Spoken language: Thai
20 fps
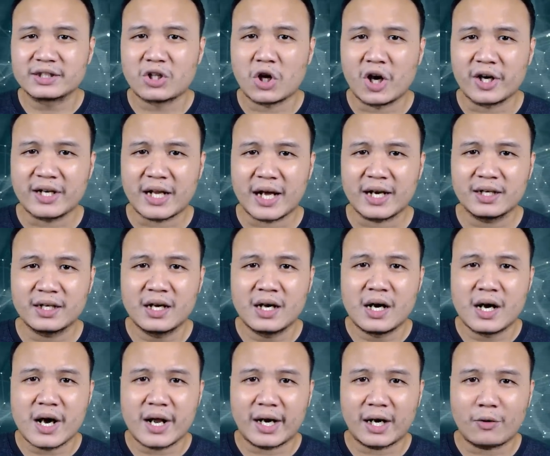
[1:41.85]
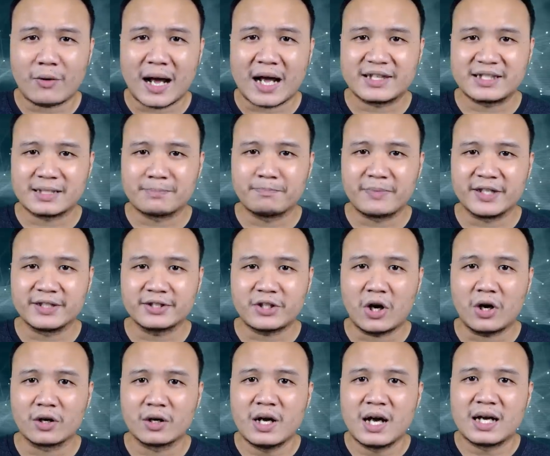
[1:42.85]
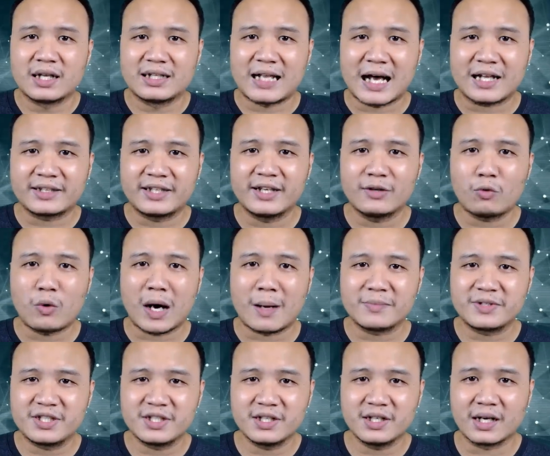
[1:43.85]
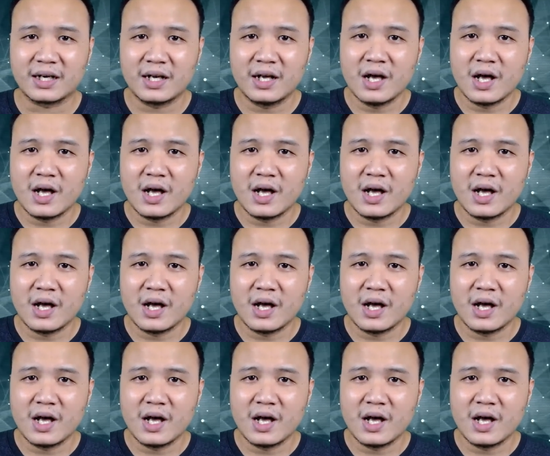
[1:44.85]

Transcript: ตอนนั้นเราอาจจำเป็นต้องละทิ้งความเชื่อ